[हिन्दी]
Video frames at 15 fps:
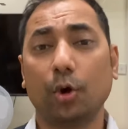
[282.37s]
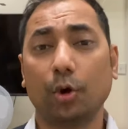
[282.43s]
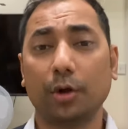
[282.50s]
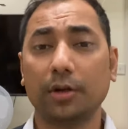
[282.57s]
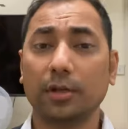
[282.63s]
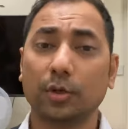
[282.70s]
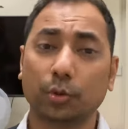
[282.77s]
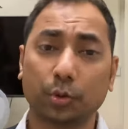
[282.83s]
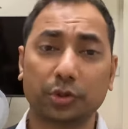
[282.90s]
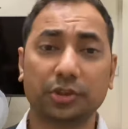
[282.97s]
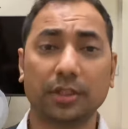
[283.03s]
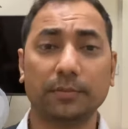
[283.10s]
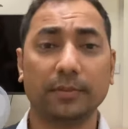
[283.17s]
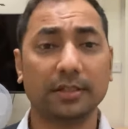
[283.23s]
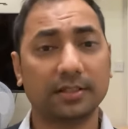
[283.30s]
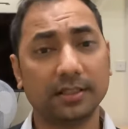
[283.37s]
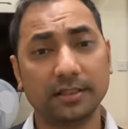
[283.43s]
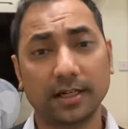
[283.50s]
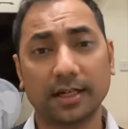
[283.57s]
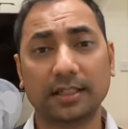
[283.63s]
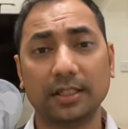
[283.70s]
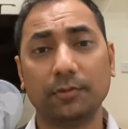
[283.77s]
और क्वेश्चन मेरे से
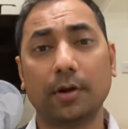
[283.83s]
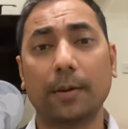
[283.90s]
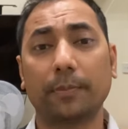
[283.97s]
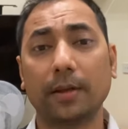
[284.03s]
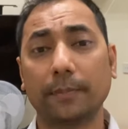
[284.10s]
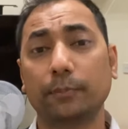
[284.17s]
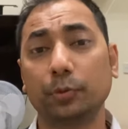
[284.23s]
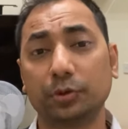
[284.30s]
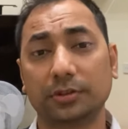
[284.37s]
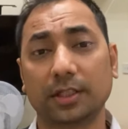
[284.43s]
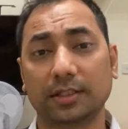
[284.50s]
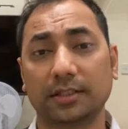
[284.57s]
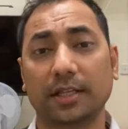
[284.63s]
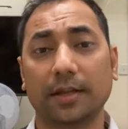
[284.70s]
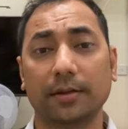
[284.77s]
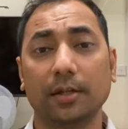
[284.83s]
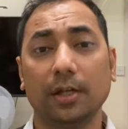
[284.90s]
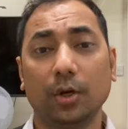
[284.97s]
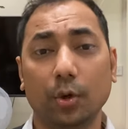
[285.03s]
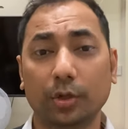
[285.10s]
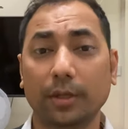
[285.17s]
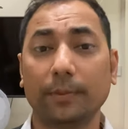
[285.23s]
डायरेक्टली वहां पे आप पूछ सकते हैं
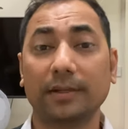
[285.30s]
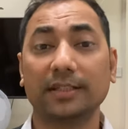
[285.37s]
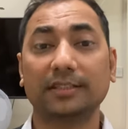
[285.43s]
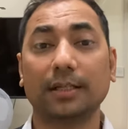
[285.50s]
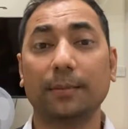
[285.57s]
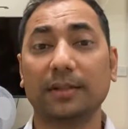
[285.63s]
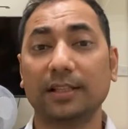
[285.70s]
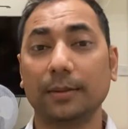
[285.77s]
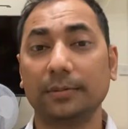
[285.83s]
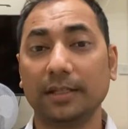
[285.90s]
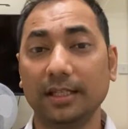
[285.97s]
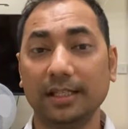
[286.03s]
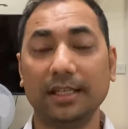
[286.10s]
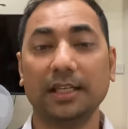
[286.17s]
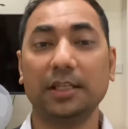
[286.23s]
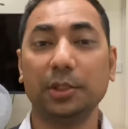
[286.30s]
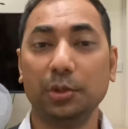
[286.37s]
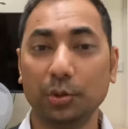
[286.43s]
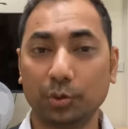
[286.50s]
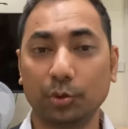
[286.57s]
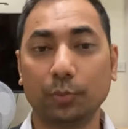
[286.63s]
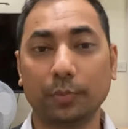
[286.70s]
ओके बट इसका मतलब ये नहीं है कि
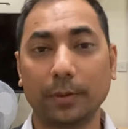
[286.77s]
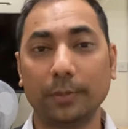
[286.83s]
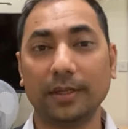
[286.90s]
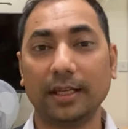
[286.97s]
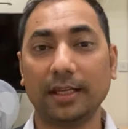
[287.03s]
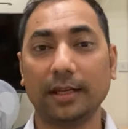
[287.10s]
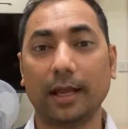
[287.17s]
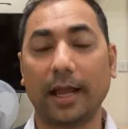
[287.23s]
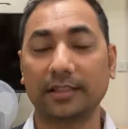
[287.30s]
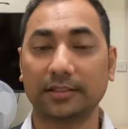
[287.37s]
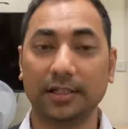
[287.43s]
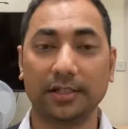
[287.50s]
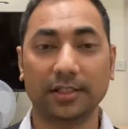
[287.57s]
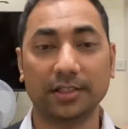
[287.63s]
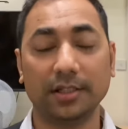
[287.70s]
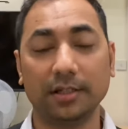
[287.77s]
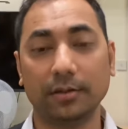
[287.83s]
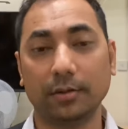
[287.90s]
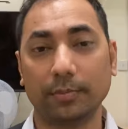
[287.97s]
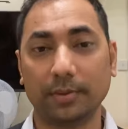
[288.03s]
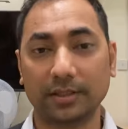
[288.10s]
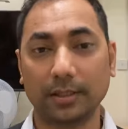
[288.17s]
यूट्यूब पे भी नहीं ऐसा इंटर
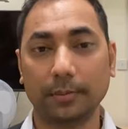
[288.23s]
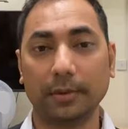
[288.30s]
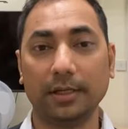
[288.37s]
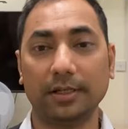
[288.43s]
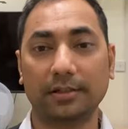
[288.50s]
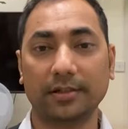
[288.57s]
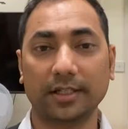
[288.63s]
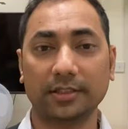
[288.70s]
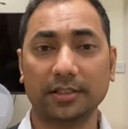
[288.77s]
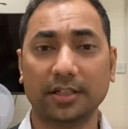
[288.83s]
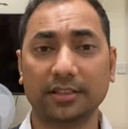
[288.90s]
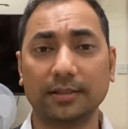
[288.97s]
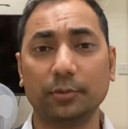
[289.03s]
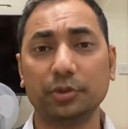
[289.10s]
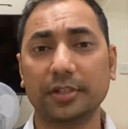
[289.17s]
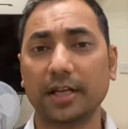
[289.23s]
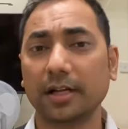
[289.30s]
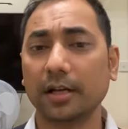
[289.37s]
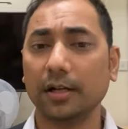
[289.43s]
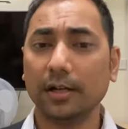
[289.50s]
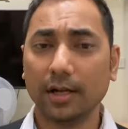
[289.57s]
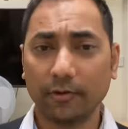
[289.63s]
मतलब इंटरेक्शन खत्म हो
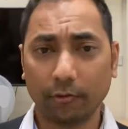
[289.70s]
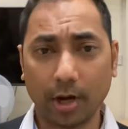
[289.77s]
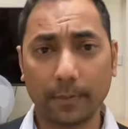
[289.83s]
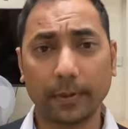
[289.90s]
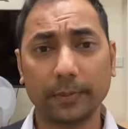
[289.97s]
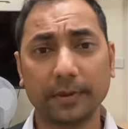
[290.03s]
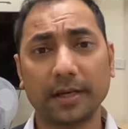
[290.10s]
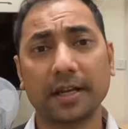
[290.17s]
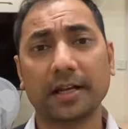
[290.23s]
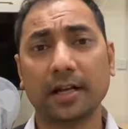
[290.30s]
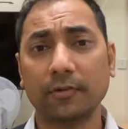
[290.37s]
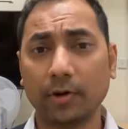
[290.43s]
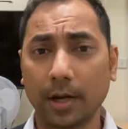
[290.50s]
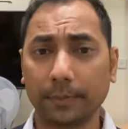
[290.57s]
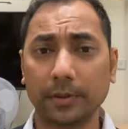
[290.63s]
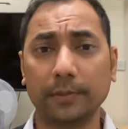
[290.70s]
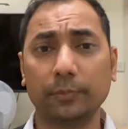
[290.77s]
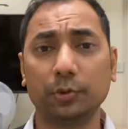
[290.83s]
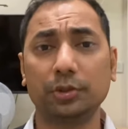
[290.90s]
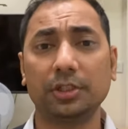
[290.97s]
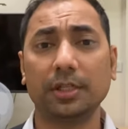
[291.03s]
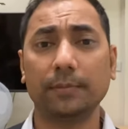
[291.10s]
जाएगा वहां पे भी रहेगा वहां पे भी
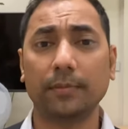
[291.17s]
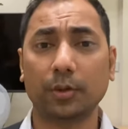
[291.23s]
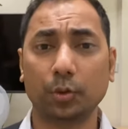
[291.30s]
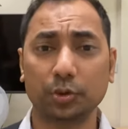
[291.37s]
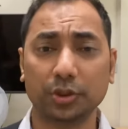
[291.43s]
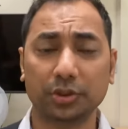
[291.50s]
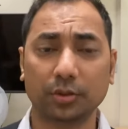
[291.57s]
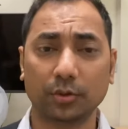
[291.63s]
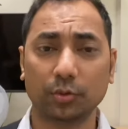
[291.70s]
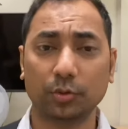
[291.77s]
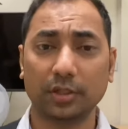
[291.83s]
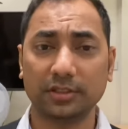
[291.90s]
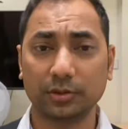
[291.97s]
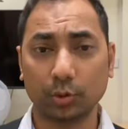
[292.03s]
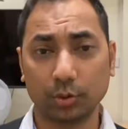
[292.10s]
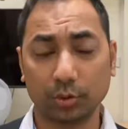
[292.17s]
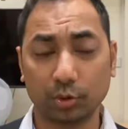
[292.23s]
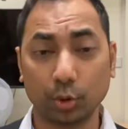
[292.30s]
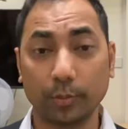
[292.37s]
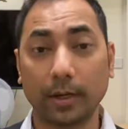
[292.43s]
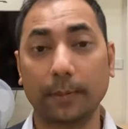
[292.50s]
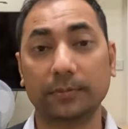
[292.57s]
पूछिए मैं कोशिश करूंगा जो
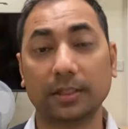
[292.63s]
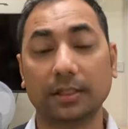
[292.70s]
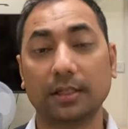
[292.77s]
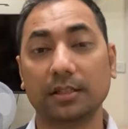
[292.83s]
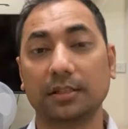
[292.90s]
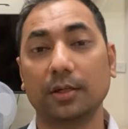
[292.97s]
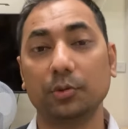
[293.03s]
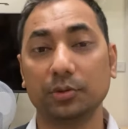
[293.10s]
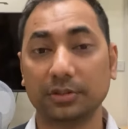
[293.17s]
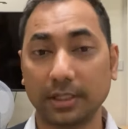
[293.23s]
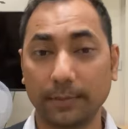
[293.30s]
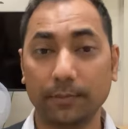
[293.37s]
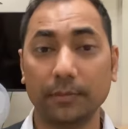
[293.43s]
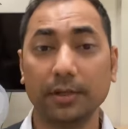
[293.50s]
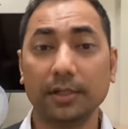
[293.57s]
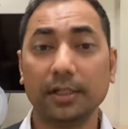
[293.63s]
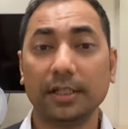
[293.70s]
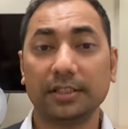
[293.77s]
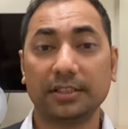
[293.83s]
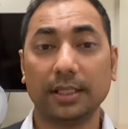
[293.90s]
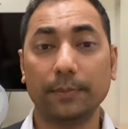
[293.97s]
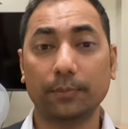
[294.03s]
जो मैं अब तक करता हूँ सेम
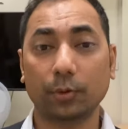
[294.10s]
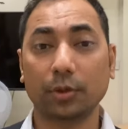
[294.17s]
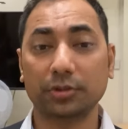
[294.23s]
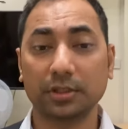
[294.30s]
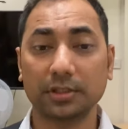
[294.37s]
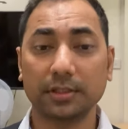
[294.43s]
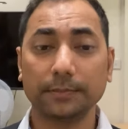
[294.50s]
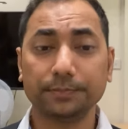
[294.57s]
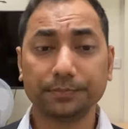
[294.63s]
सेम प्रोसेस